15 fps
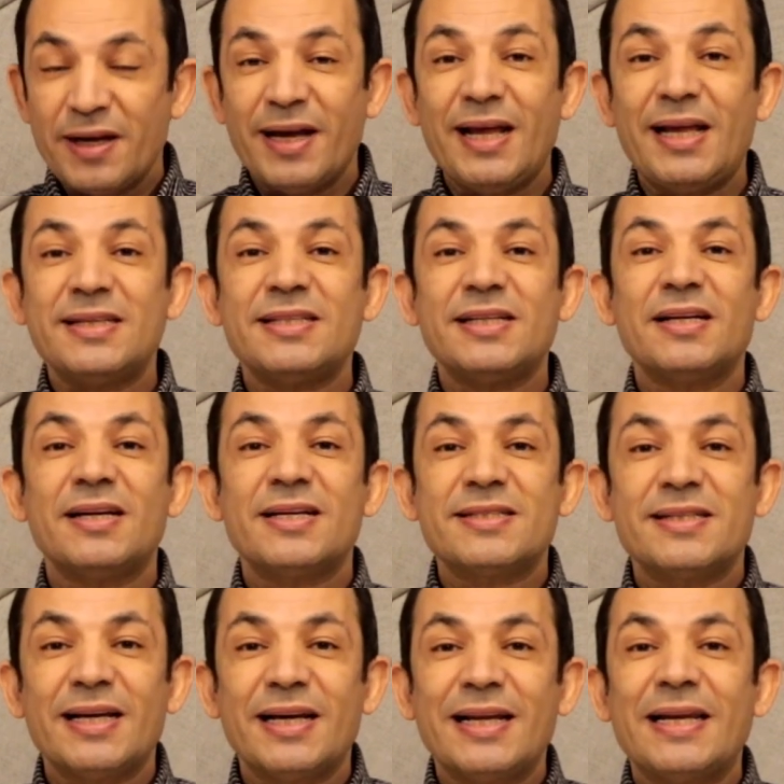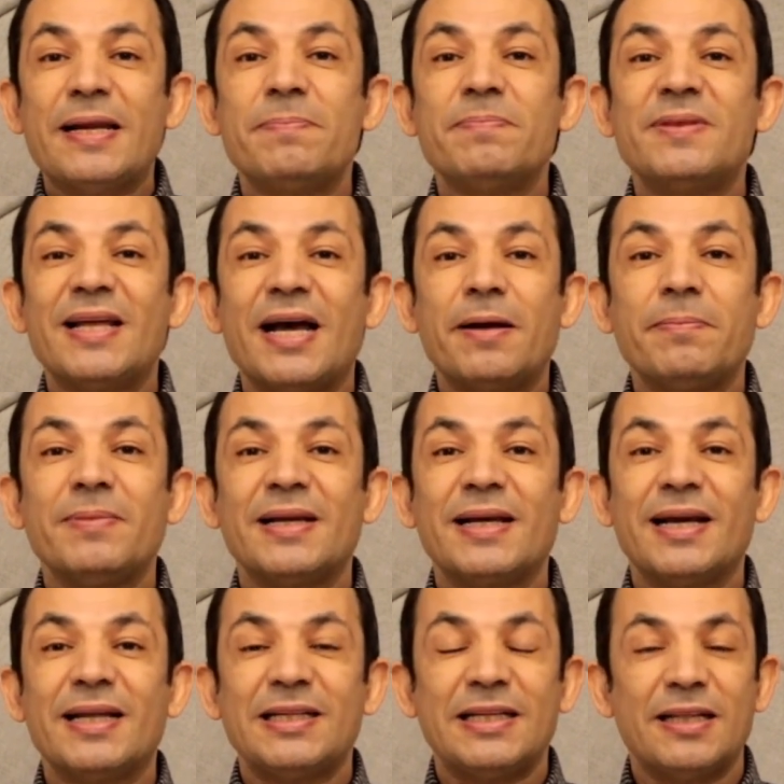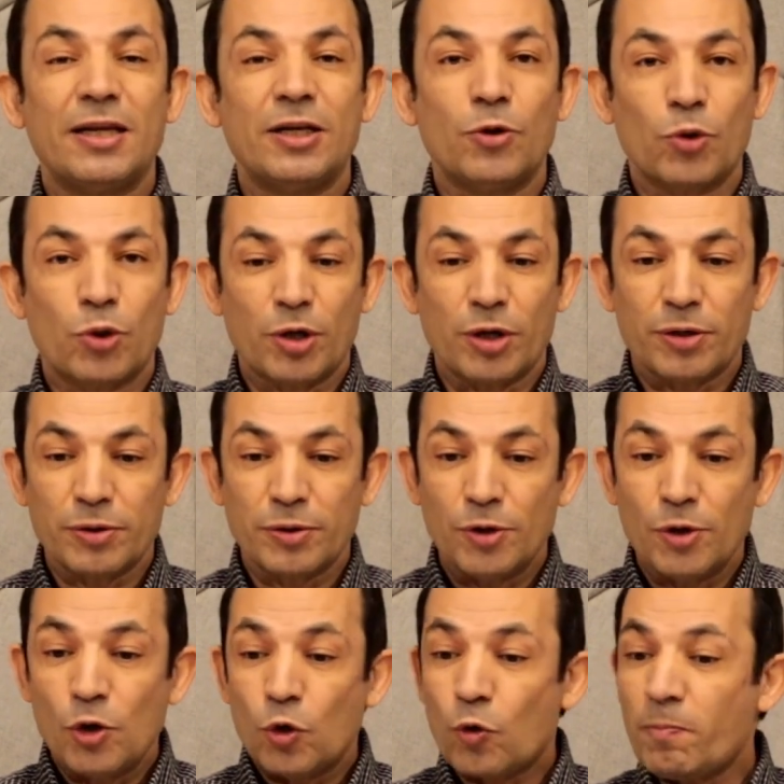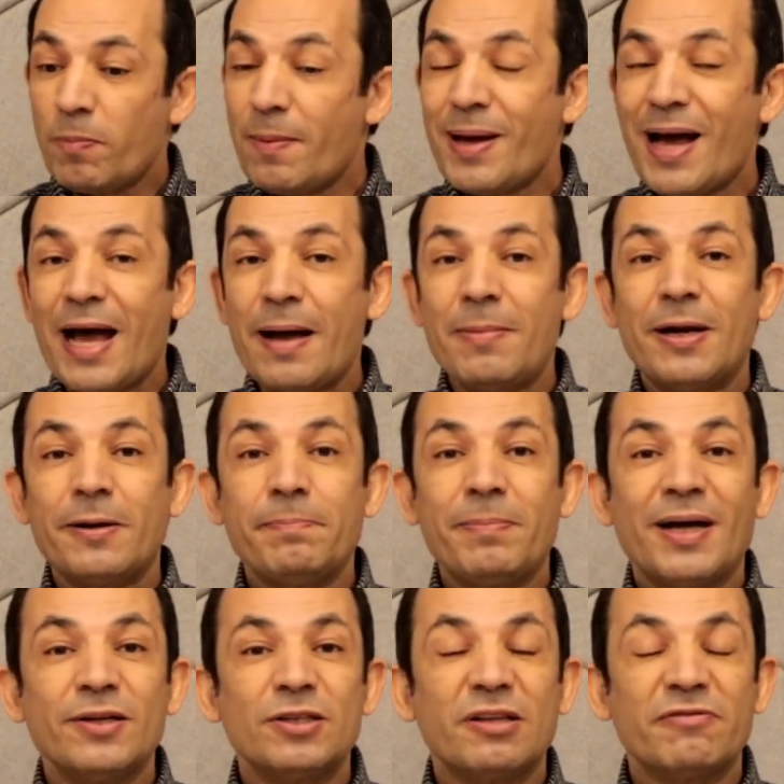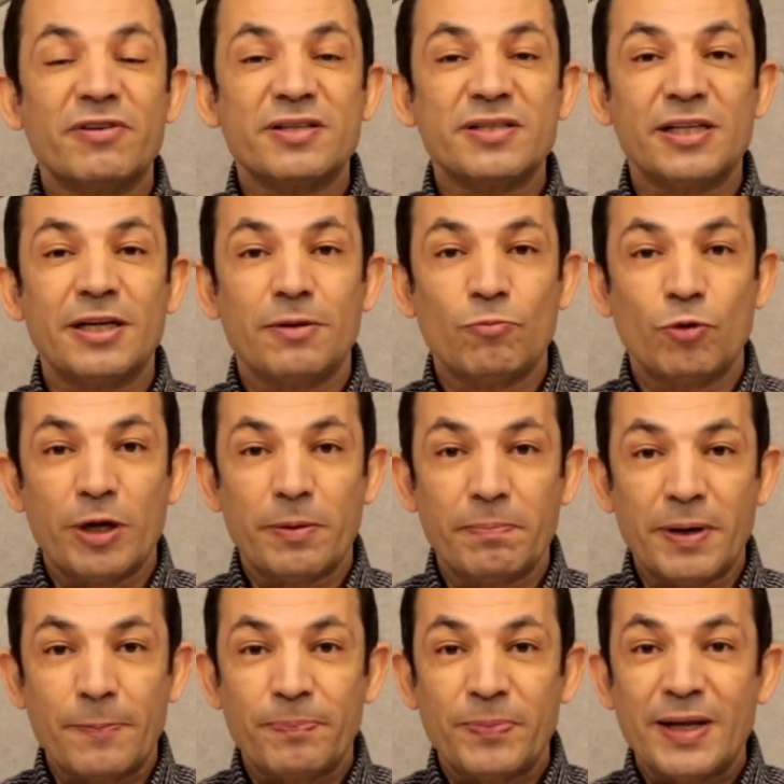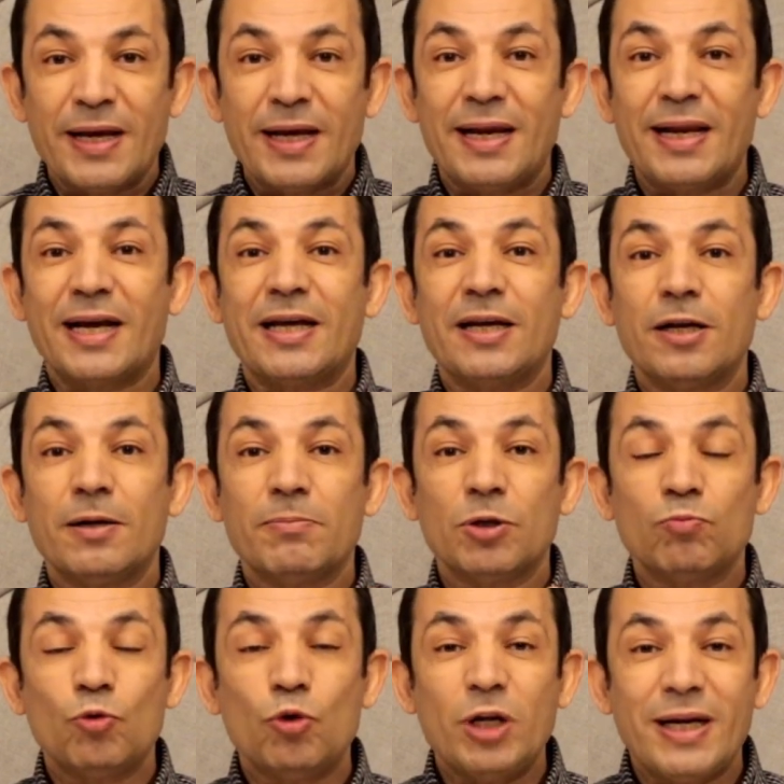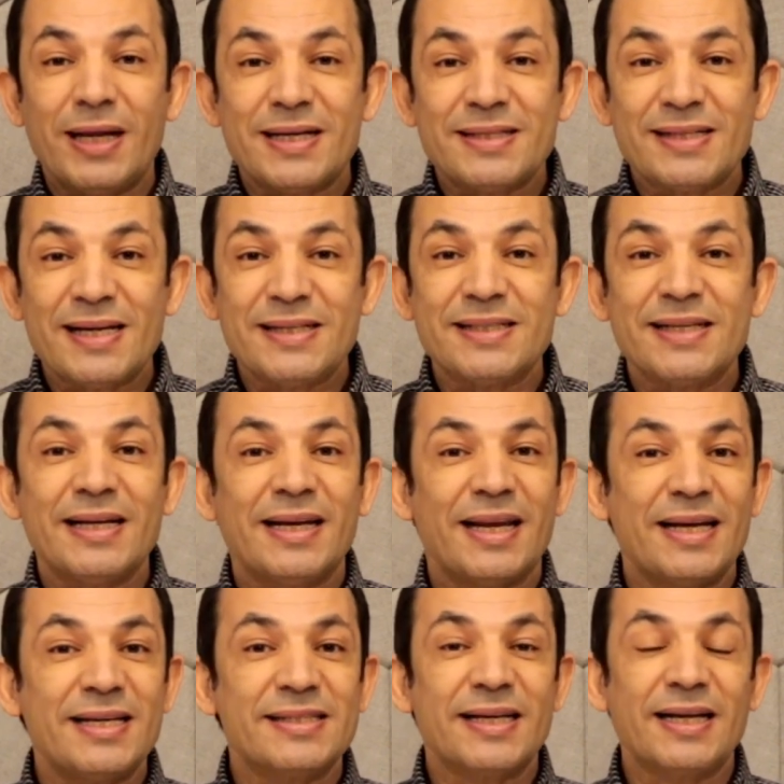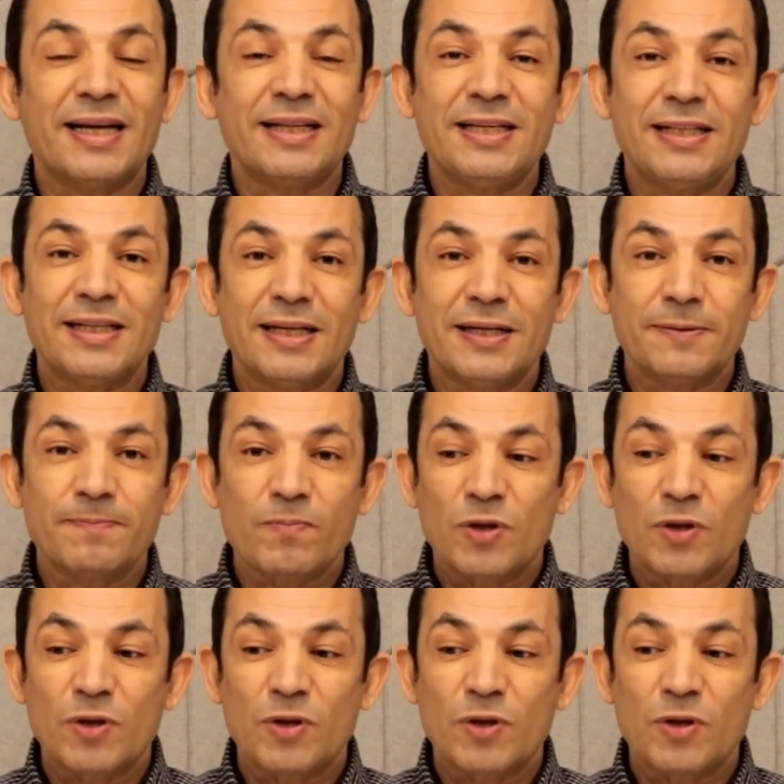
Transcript: هذه رسائل لم تحمل جديدا يذكر ربما حملت بعض التفاصيل المهمة لكن المضمون الأساسي ليس جديدا